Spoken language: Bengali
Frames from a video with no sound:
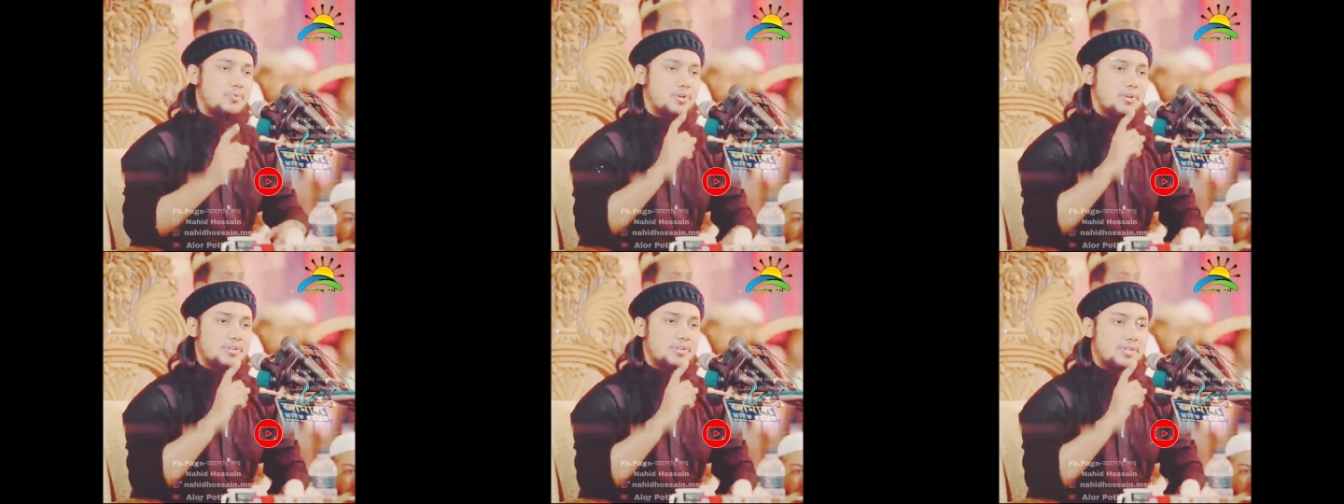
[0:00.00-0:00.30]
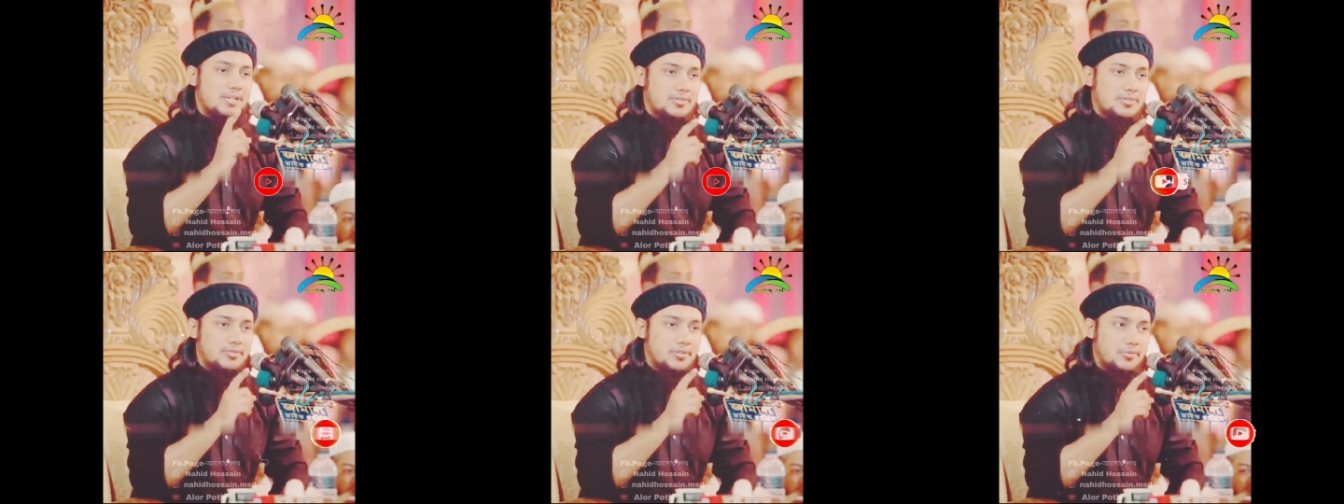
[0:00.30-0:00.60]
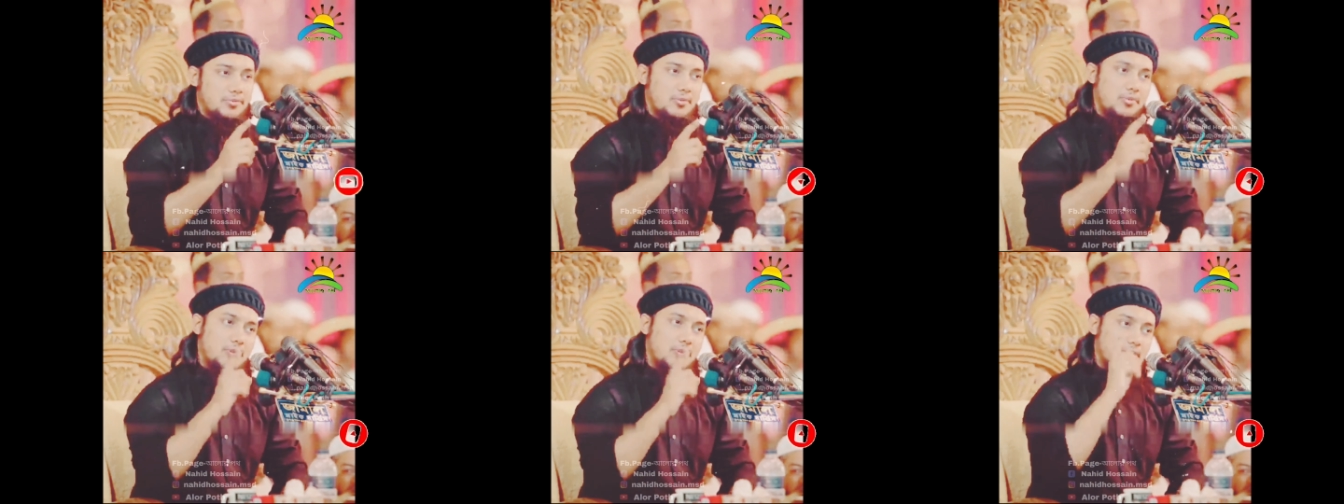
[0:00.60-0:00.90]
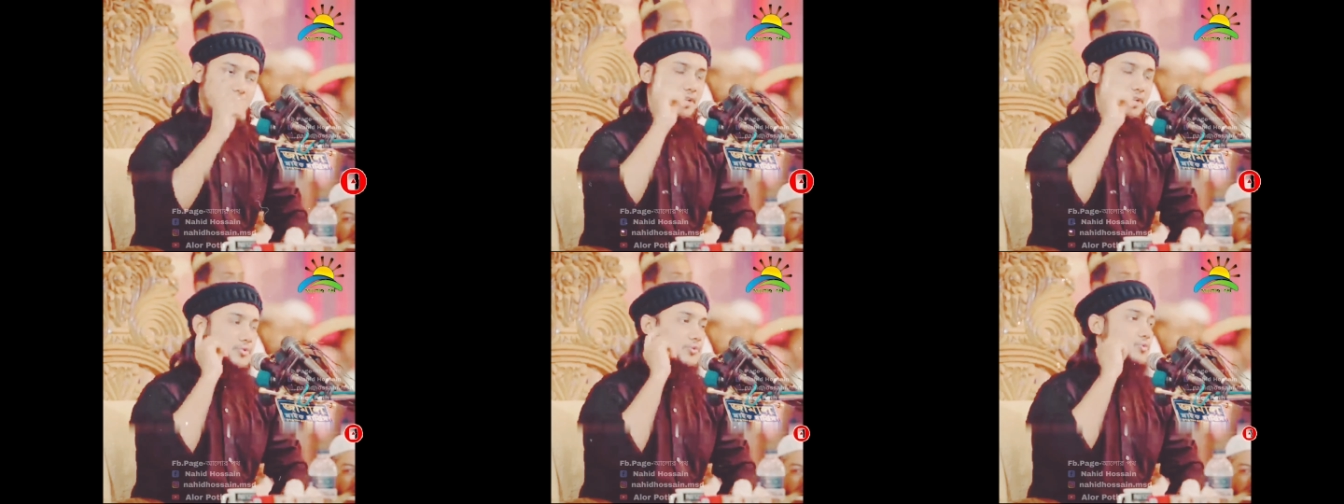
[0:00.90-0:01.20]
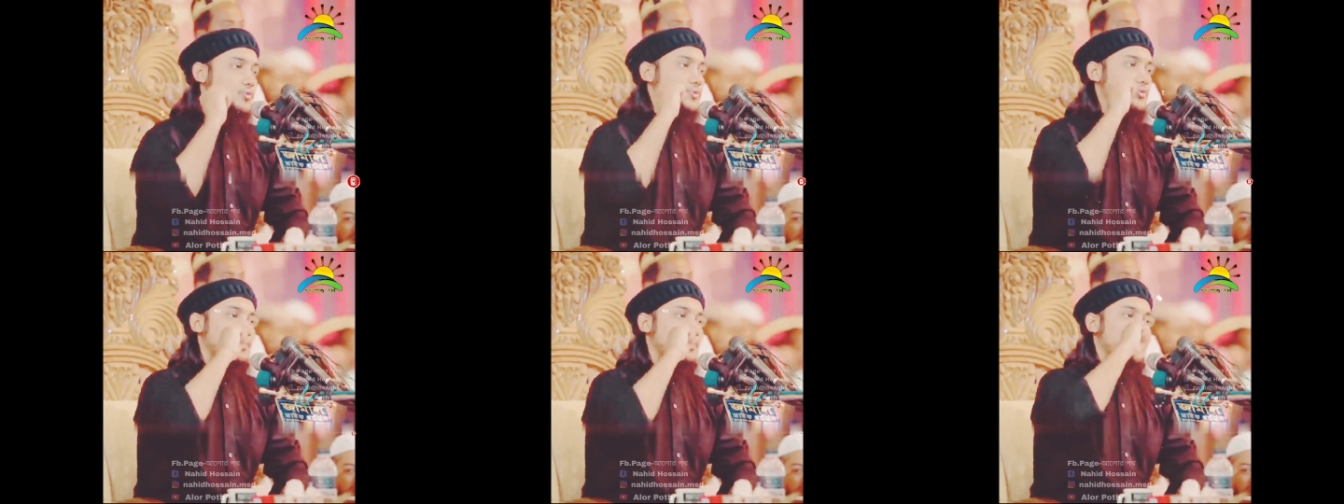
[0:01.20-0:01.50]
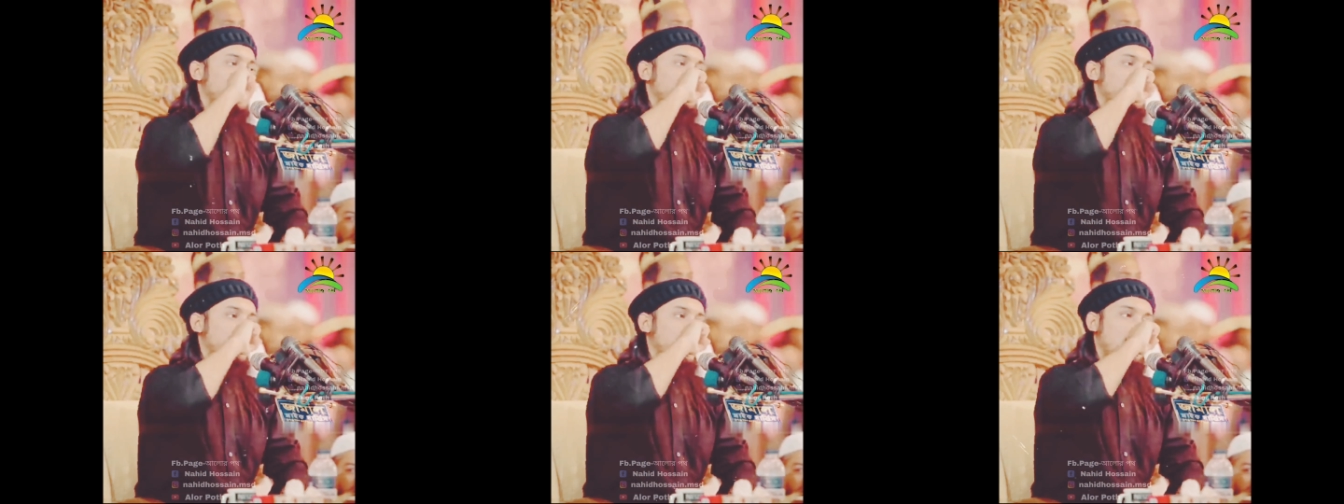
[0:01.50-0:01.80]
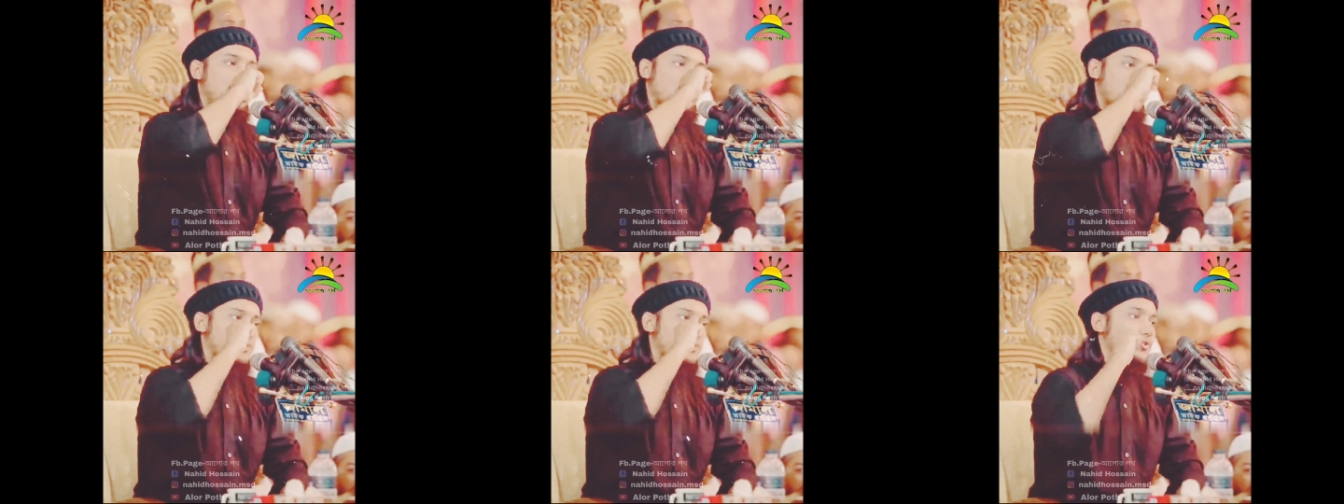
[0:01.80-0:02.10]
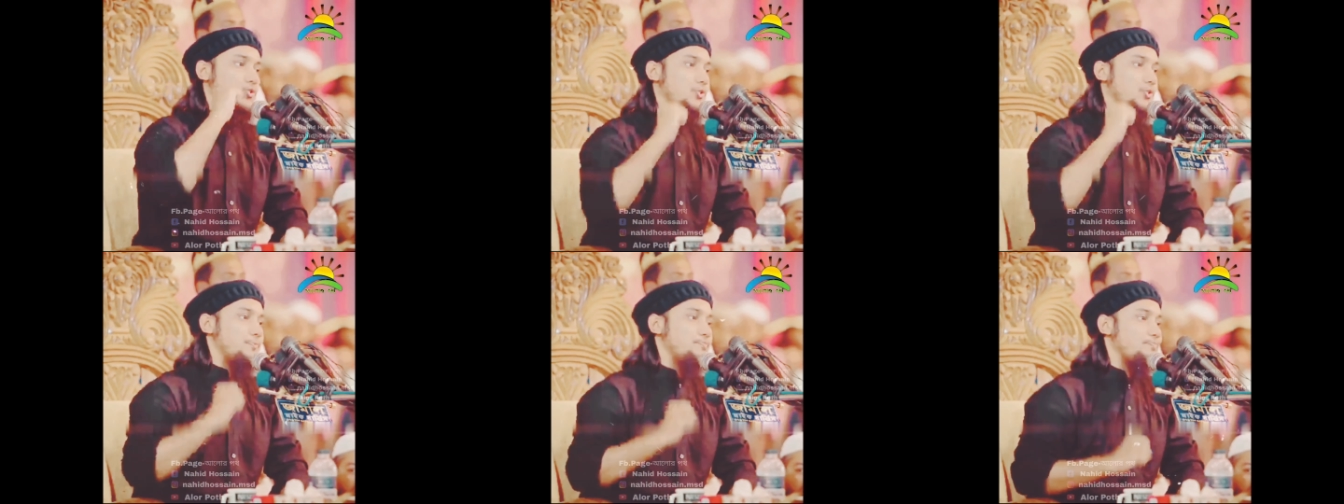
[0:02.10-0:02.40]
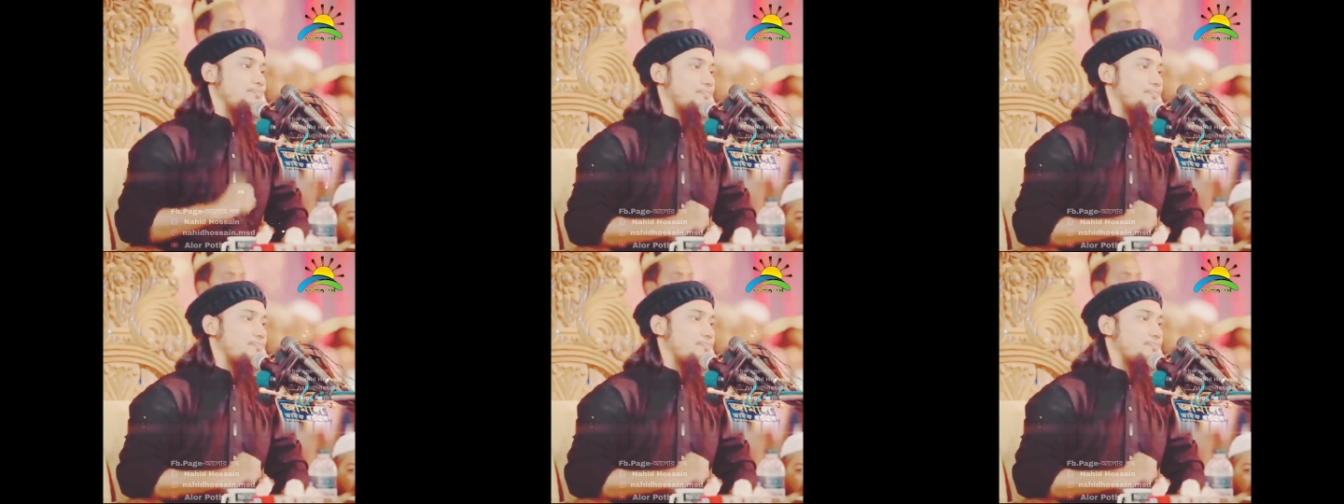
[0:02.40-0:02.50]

বড় বড় সেক্টরগুলো ওরা শাসন করছে এটা সত্য